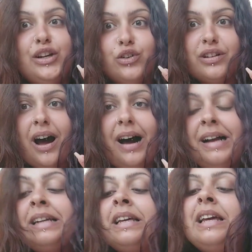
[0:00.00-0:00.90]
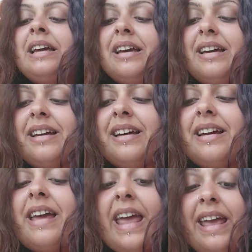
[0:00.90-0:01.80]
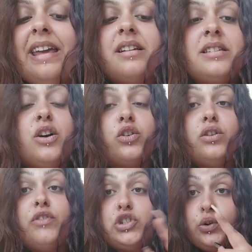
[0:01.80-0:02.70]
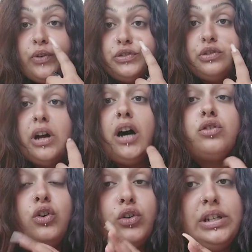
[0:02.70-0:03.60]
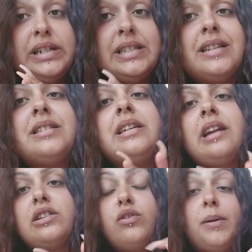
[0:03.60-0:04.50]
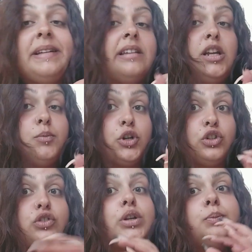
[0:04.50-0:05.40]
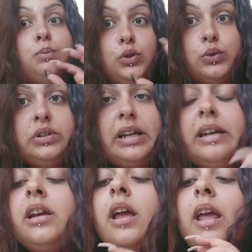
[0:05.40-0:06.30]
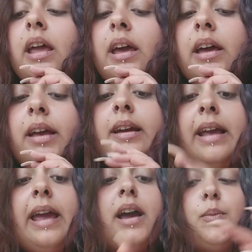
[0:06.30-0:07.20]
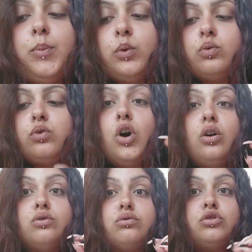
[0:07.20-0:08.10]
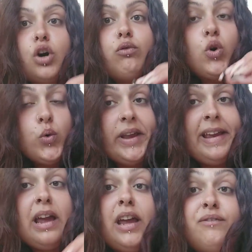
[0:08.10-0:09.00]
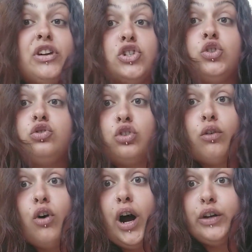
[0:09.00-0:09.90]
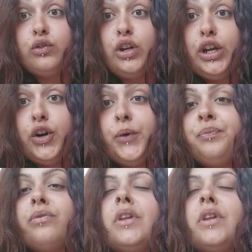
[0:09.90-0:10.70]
Tigotà, eh, e il secondo invece l'ho fatto da Todis. Si tratta ovviamente di prodotti beauty eh, che appunto trovo qui e invece non trovo a Torino.